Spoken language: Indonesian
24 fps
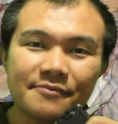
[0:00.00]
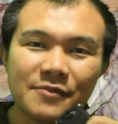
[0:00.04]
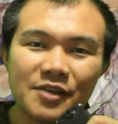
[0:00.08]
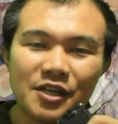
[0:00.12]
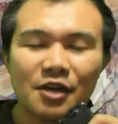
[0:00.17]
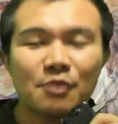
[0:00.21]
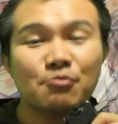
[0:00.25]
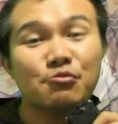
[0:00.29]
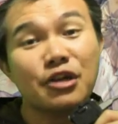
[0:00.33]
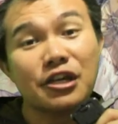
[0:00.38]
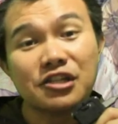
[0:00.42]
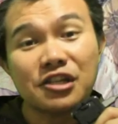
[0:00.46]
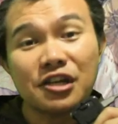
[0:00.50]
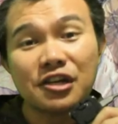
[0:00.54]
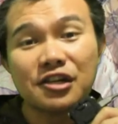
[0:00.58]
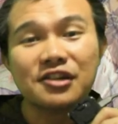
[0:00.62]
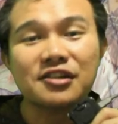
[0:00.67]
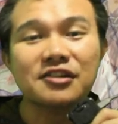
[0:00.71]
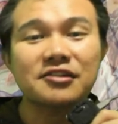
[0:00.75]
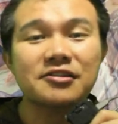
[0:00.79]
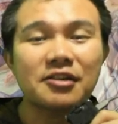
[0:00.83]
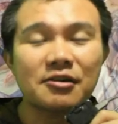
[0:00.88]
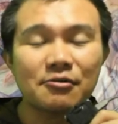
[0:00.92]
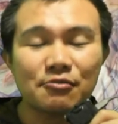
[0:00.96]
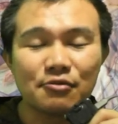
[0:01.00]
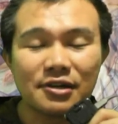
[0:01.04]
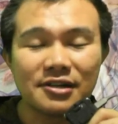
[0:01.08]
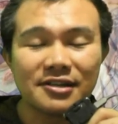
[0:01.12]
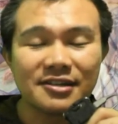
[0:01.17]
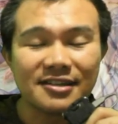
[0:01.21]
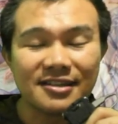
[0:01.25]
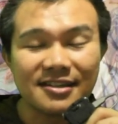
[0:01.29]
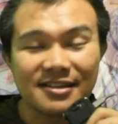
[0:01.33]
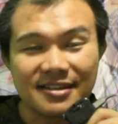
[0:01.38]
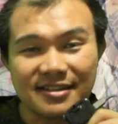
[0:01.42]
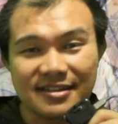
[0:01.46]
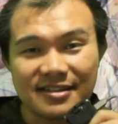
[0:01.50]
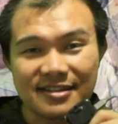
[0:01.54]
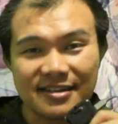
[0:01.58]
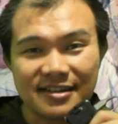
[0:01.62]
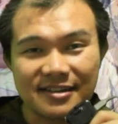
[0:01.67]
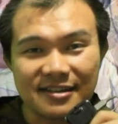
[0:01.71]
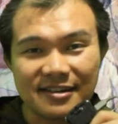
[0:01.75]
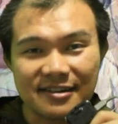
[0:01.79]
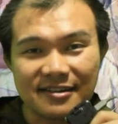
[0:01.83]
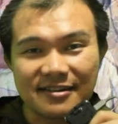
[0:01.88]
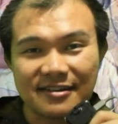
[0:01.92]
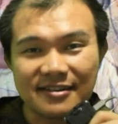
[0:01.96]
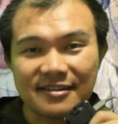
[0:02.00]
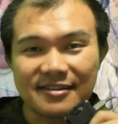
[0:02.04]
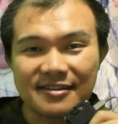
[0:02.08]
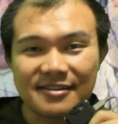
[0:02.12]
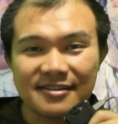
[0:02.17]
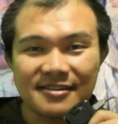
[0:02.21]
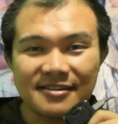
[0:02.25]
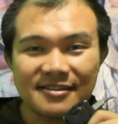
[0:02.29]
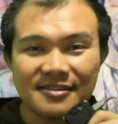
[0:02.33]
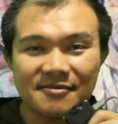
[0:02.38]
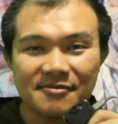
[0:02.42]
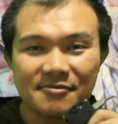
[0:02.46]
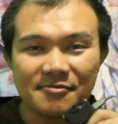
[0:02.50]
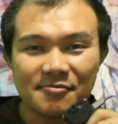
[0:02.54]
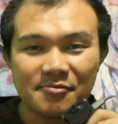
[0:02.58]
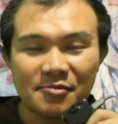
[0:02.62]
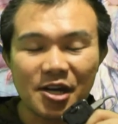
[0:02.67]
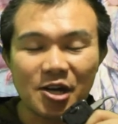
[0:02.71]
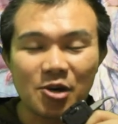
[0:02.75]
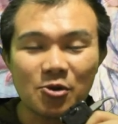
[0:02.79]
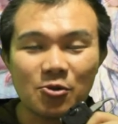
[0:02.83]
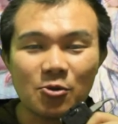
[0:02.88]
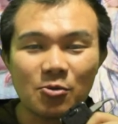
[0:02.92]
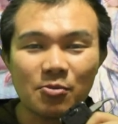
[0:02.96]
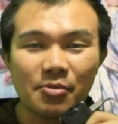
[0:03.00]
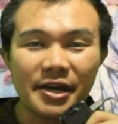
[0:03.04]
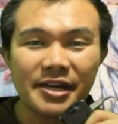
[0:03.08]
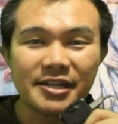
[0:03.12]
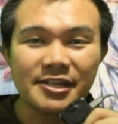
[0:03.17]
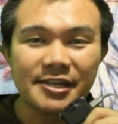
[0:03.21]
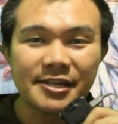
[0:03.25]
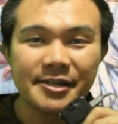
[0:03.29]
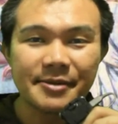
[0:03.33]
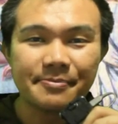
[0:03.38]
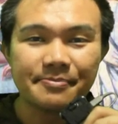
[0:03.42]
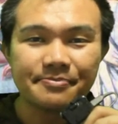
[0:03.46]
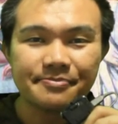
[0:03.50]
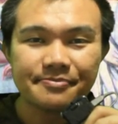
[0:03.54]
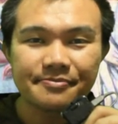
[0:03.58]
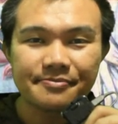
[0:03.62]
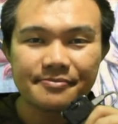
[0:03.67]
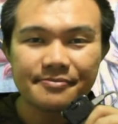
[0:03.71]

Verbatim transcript: Ya biasa kita buat di channel Mea Culpa ini